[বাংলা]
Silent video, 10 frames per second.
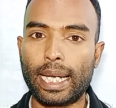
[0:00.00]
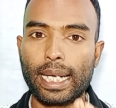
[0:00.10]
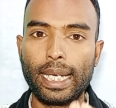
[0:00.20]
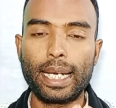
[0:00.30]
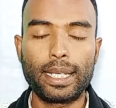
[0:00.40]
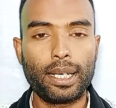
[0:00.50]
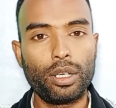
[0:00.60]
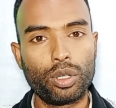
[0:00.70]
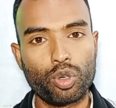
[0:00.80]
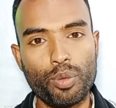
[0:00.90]
এখানে একটা
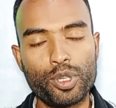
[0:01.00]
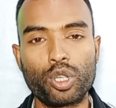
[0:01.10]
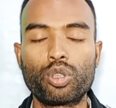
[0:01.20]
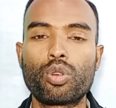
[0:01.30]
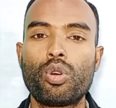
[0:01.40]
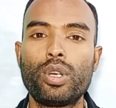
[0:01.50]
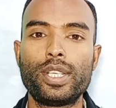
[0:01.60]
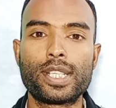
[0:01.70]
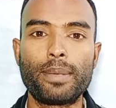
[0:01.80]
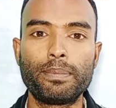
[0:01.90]
খুবই সতর্ক
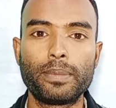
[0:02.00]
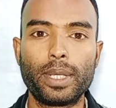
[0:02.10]
হিসাব